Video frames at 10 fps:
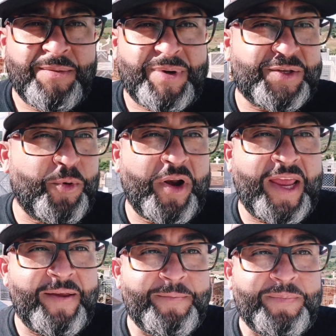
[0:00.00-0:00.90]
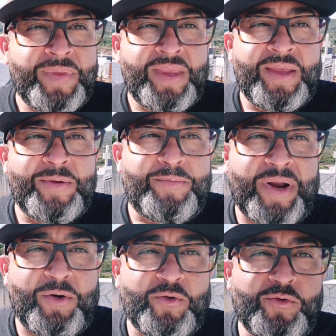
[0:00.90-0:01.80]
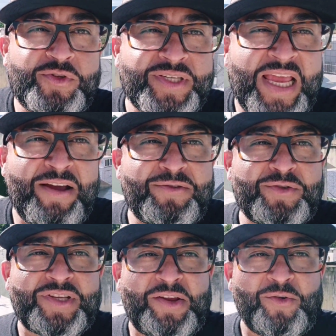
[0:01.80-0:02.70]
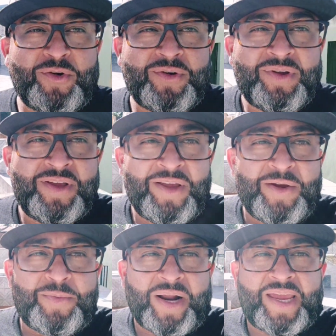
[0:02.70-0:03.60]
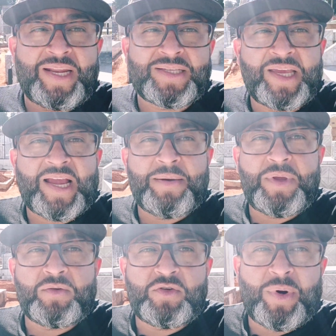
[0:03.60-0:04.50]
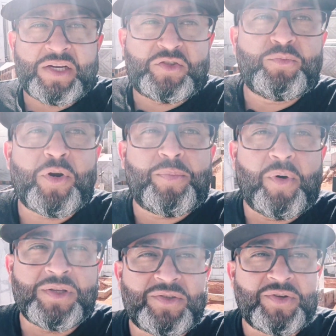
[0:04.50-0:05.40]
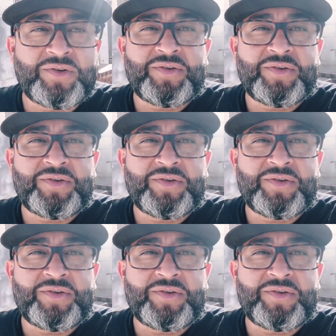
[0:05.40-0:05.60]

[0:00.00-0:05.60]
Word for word: Mas porém, para o servo do Senhor, para aqueles que caminham debaixo de um propósito,